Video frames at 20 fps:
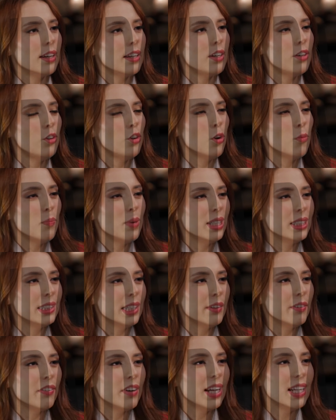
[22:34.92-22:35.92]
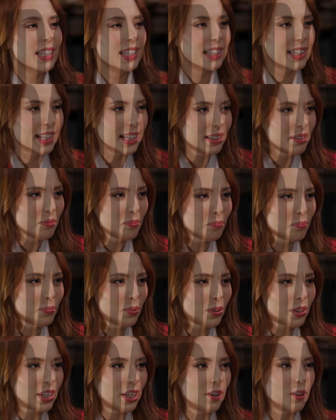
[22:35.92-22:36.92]
No me hace falta,
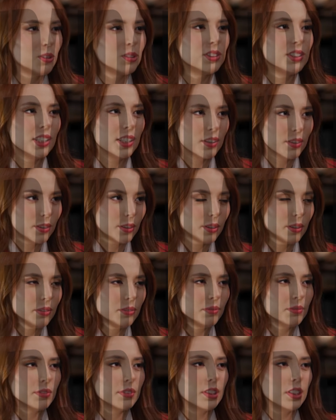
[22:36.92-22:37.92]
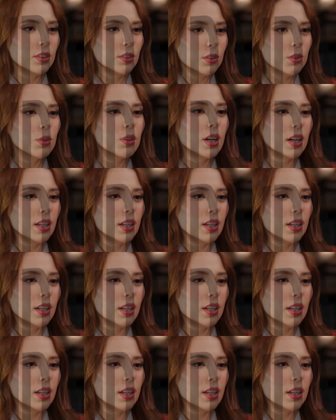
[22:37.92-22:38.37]
porque lo siento, siento su